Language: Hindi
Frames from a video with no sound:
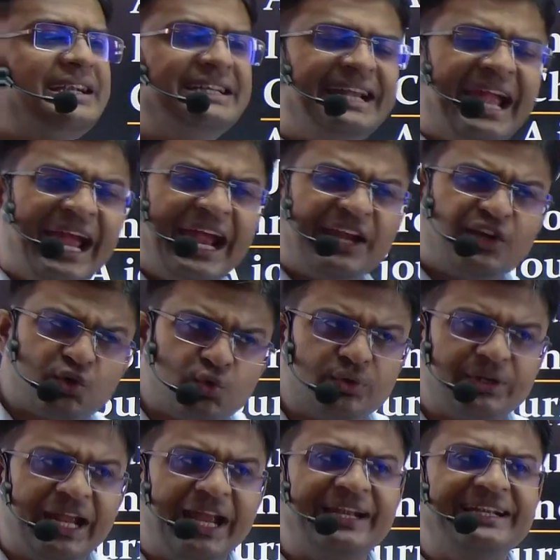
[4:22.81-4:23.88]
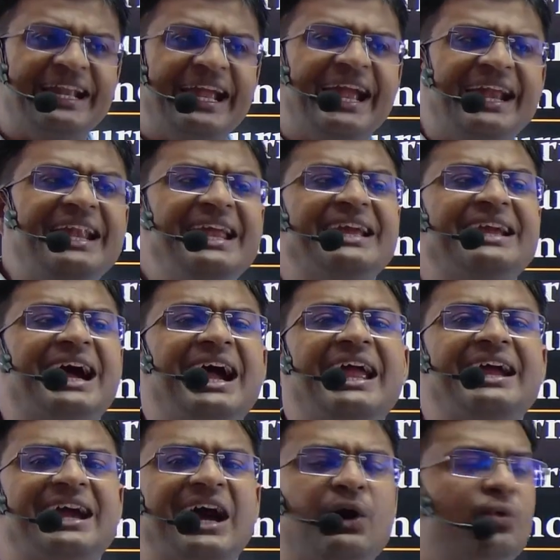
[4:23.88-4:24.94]
डे टू डे डेली का
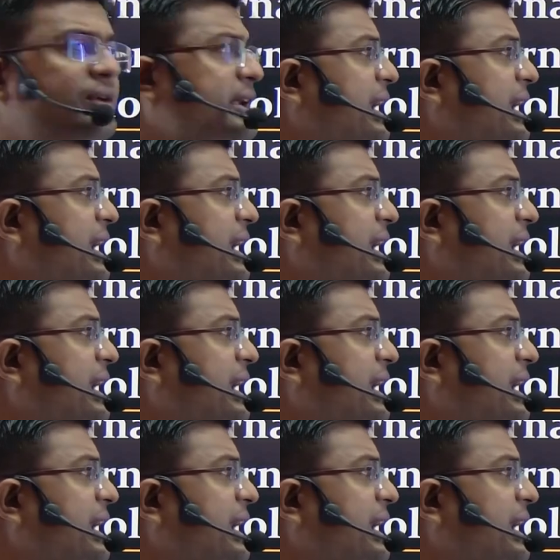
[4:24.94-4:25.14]
अकाउंटिंग